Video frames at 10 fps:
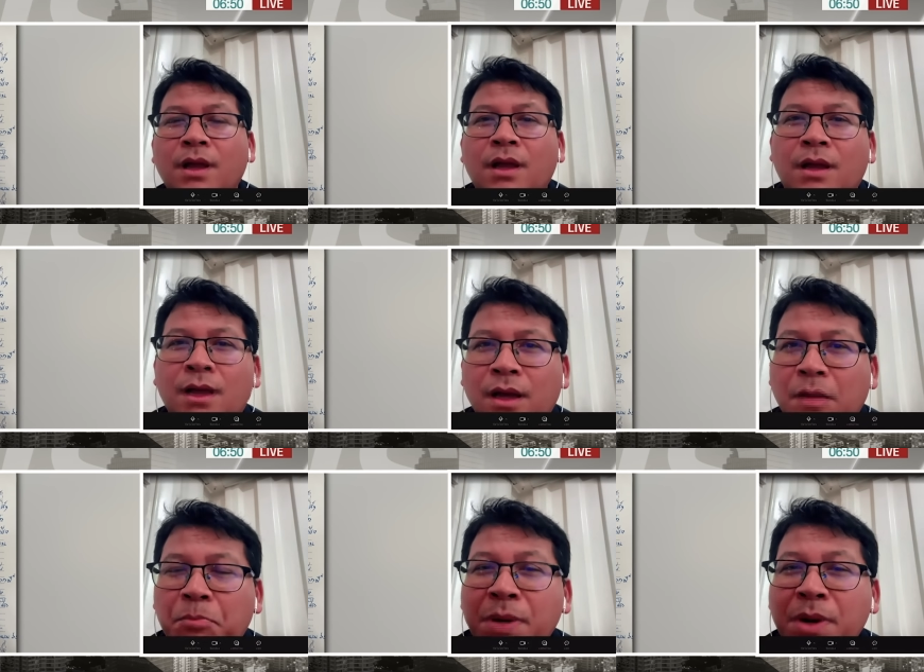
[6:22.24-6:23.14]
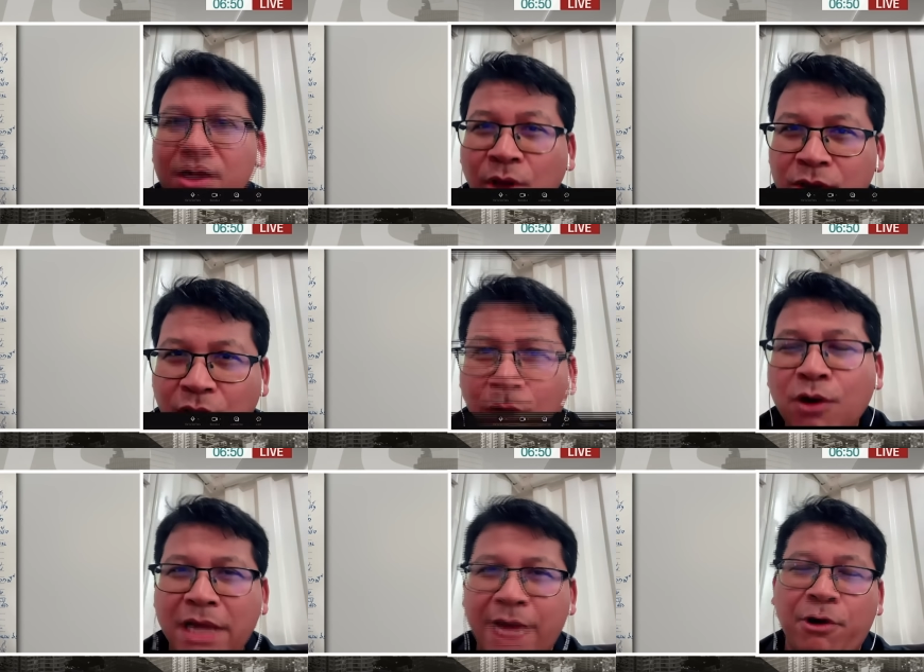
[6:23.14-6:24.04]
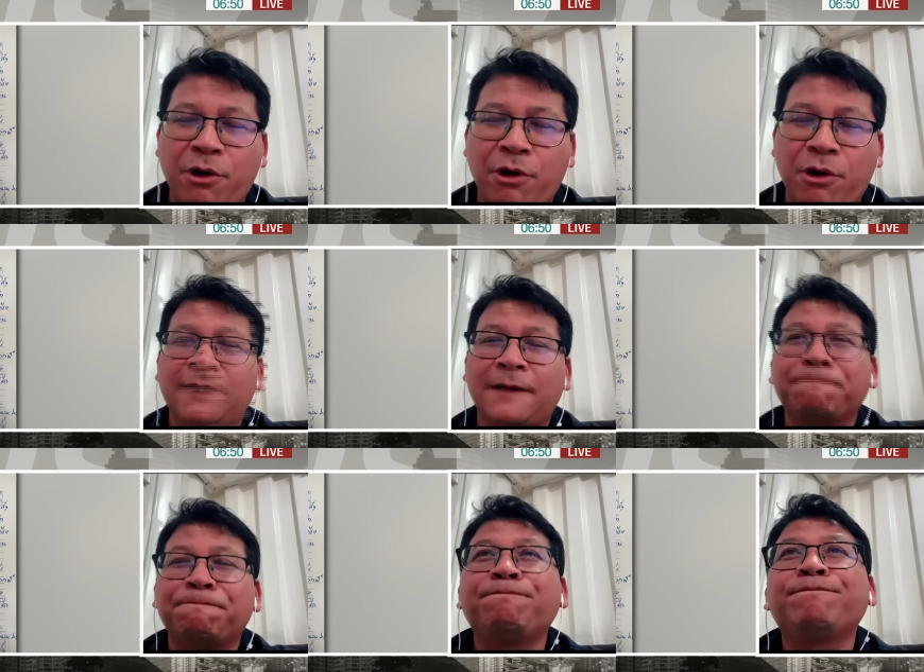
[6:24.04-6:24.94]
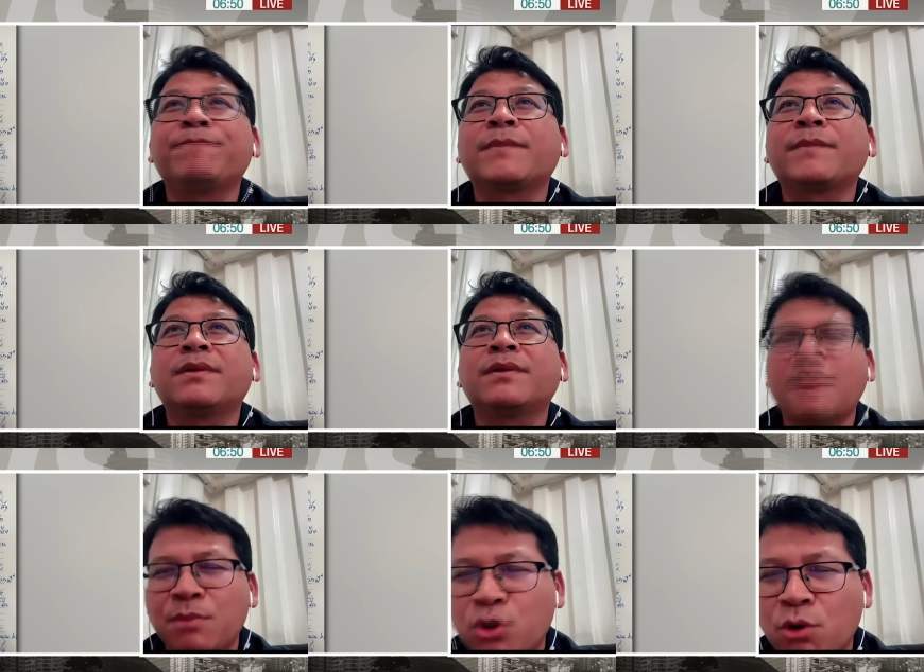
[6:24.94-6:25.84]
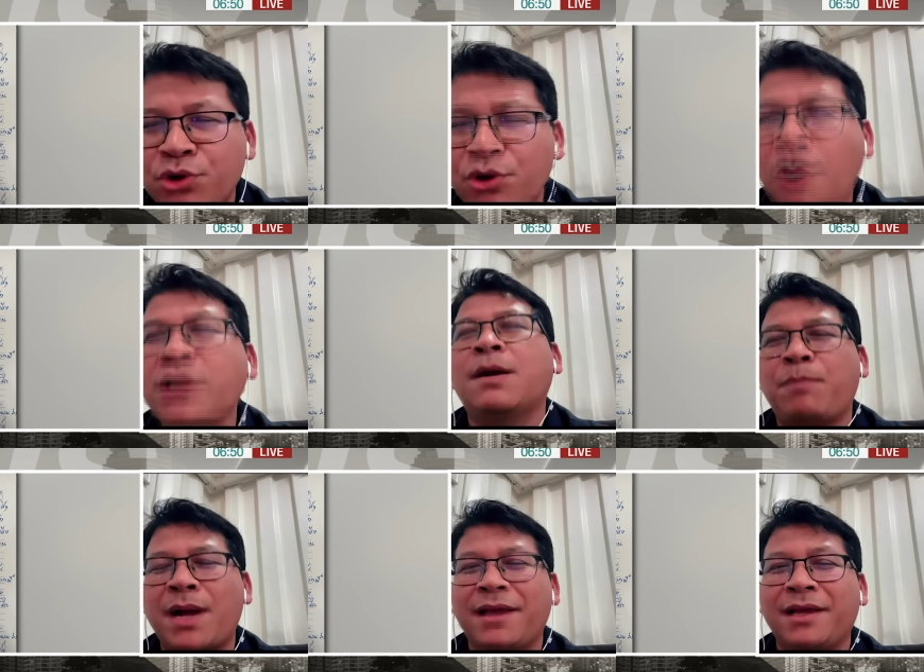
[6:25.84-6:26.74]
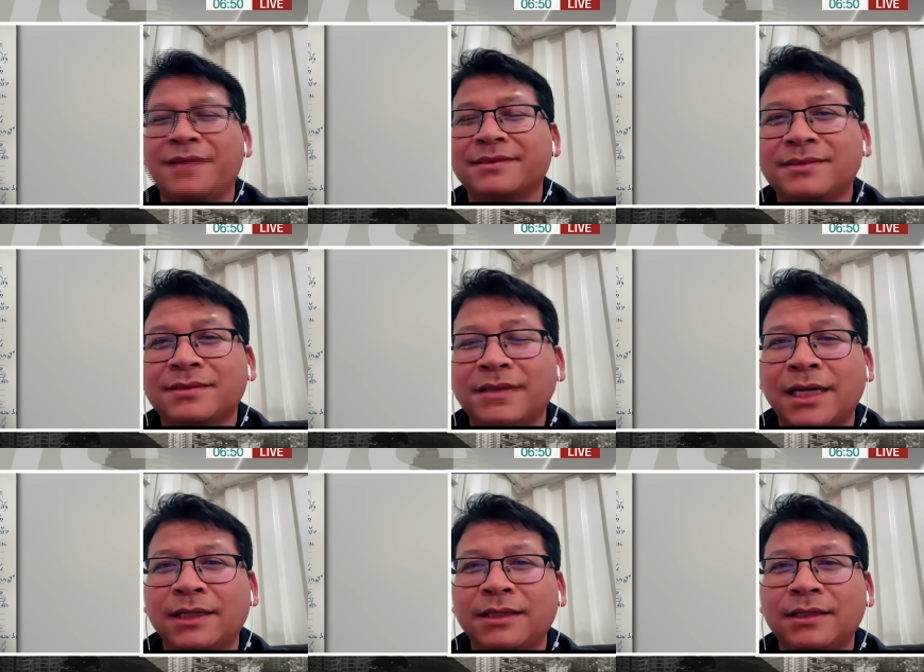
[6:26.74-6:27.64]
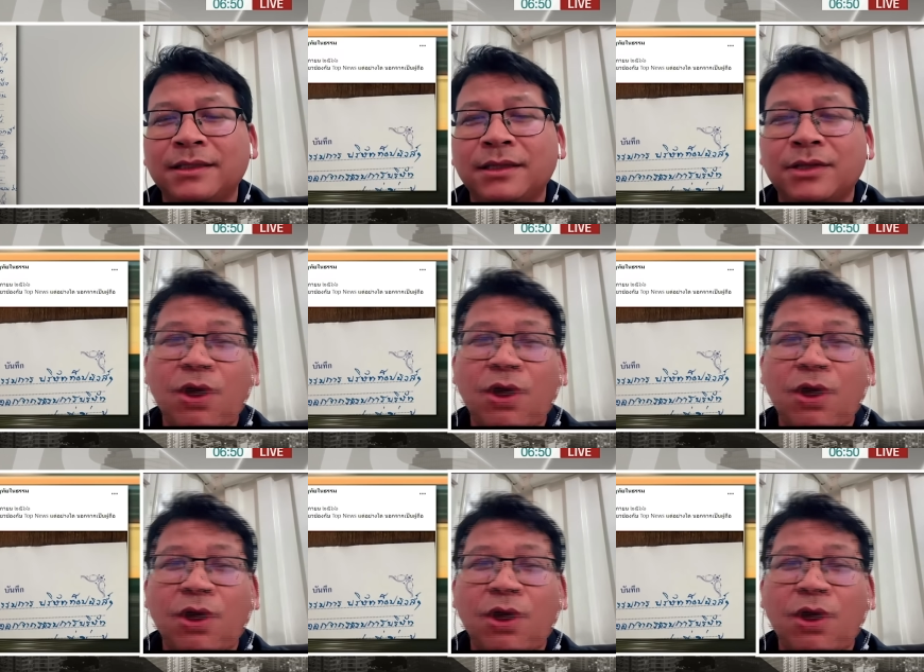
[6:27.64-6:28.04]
เบื้องต้นต้องเข้าใจก่อนว่าถ้าท่านผู้ชมย้อนกลับไปนะตอนที่